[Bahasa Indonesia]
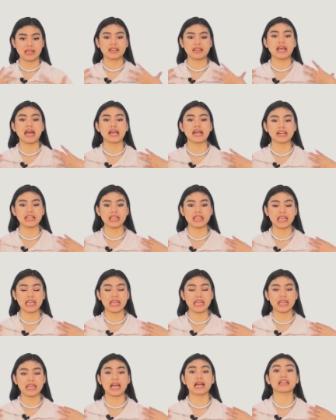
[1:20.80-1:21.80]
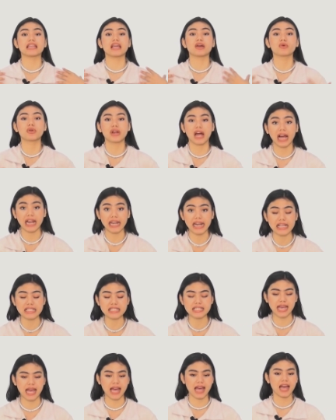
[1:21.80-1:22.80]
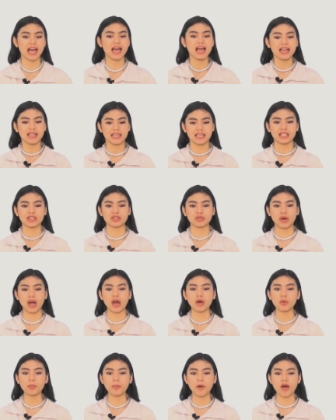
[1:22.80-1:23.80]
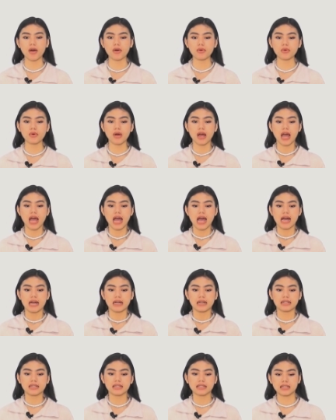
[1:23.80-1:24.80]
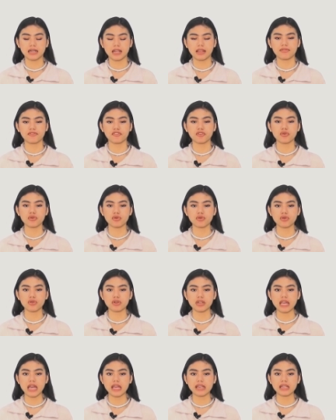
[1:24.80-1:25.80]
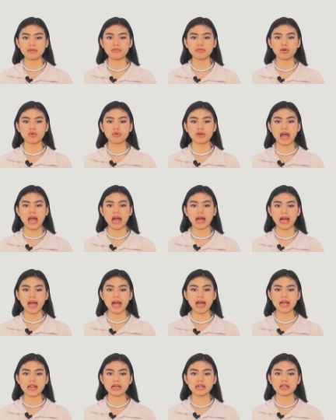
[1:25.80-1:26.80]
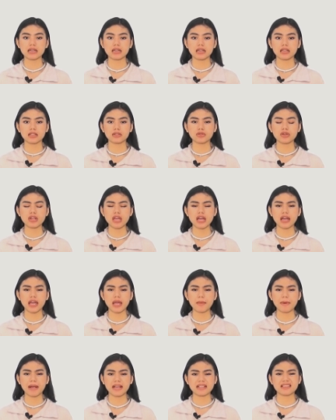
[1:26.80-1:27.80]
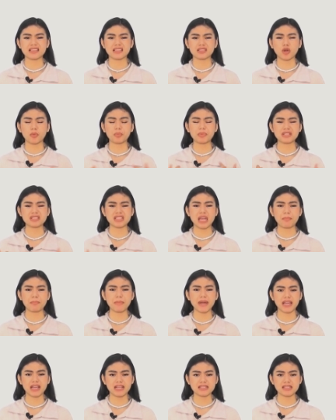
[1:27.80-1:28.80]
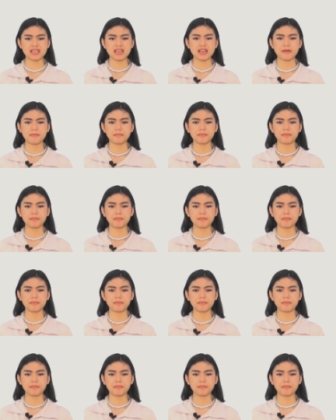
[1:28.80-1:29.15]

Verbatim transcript: dari yang dia gunakan aja gitu. Aku mau uh, review dia ini menggunakan itu dia kayak pakai topi snapback gak sih?